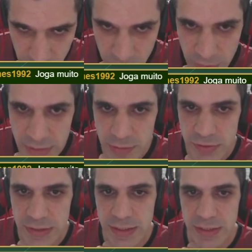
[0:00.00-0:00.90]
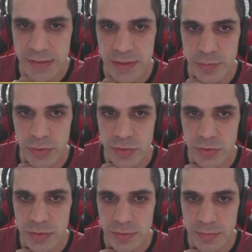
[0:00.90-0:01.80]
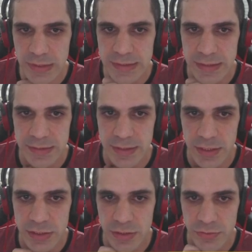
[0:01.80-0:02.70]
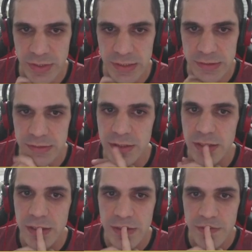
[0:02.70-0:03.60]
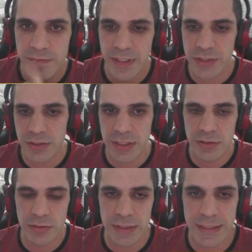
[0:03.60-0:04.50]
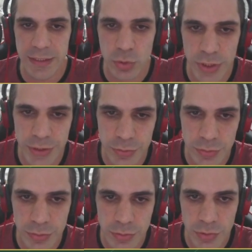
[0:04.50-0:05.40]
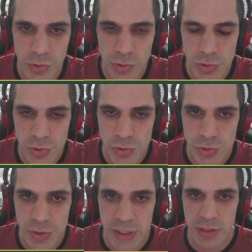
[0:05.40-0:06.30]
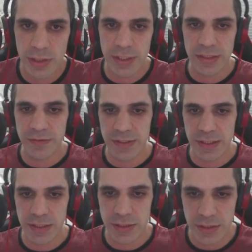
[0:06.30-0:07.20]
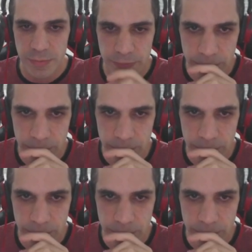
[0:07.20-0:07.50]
Torre D1 centralizamos. Ameacei D7 talvez. Vai jogar torre D8. E agora é a hora da verdade, né?